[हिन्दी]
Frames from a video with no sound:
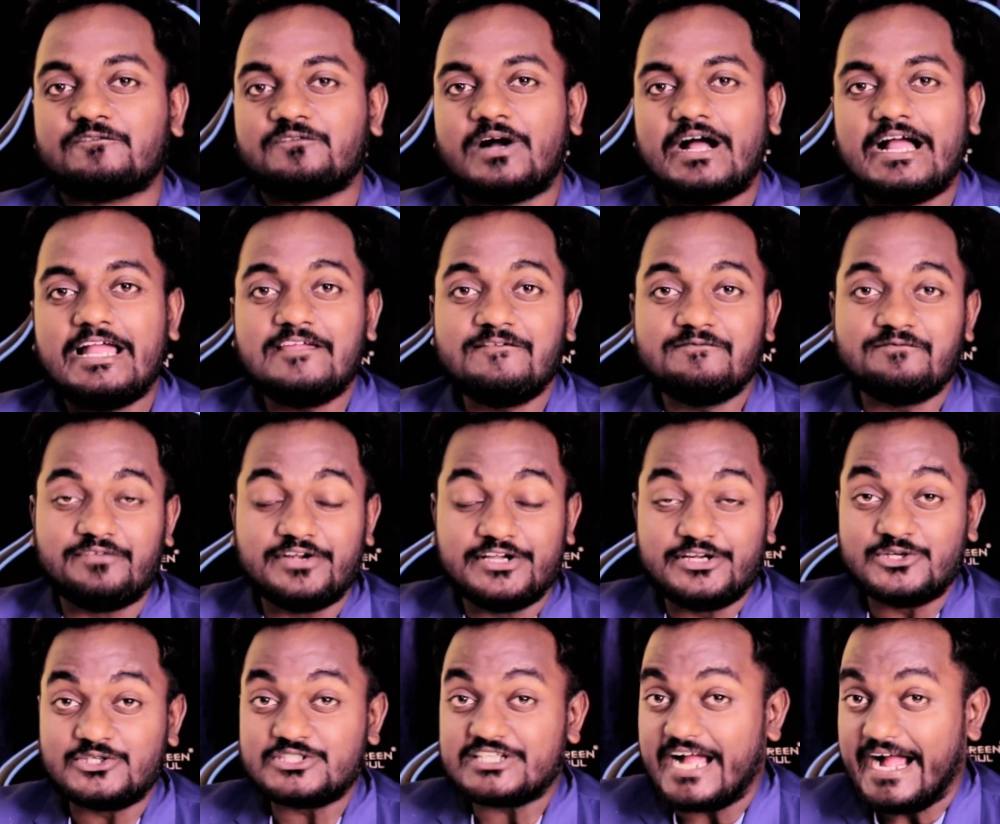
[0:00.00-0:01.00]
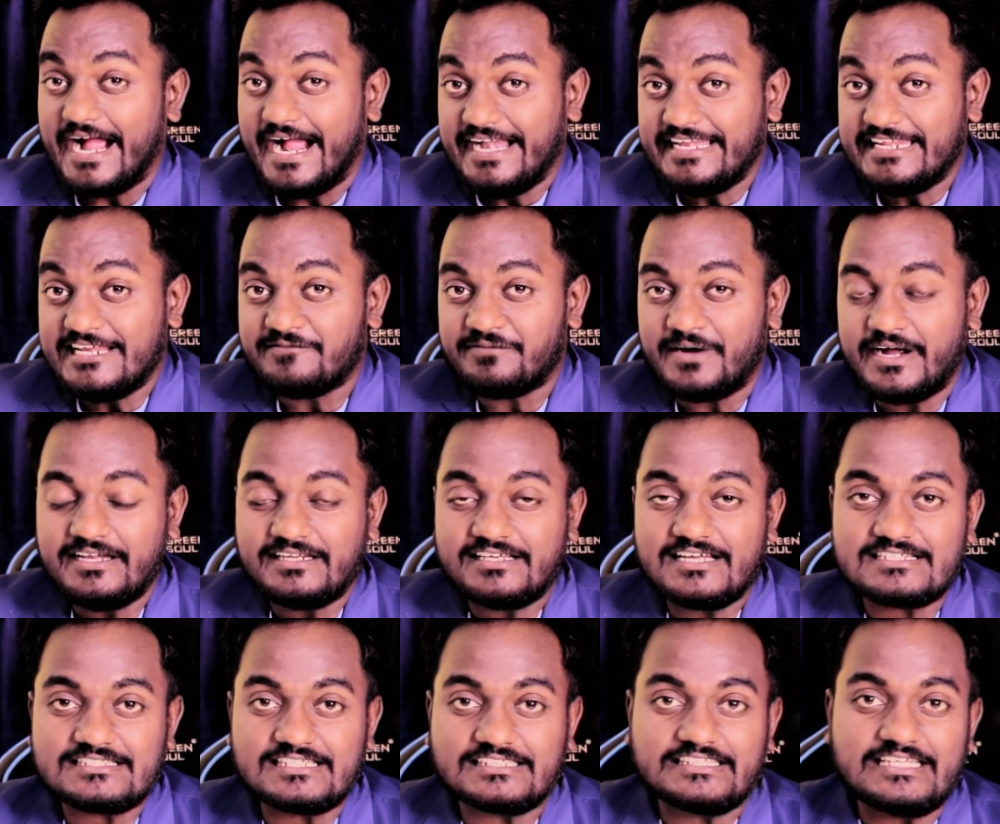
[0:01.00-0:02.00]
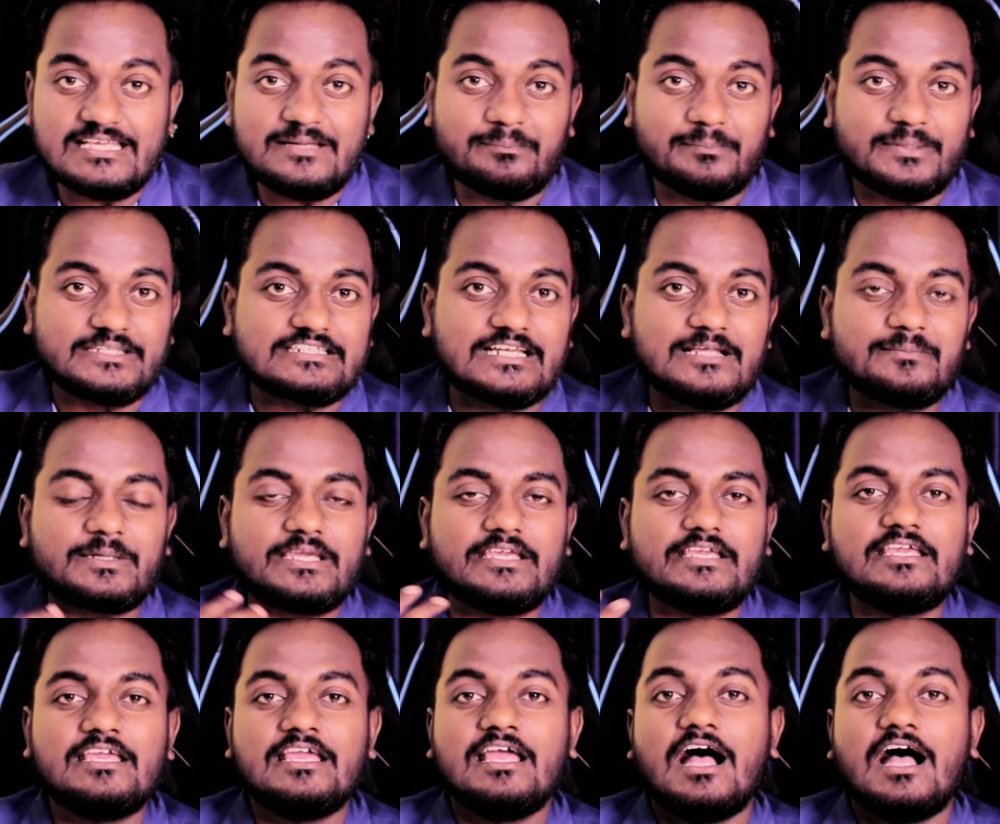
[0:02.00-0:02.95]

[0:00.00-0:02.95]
फाइव वीडियोज आइडिया फाइंड कर सकते हैं मतलब कि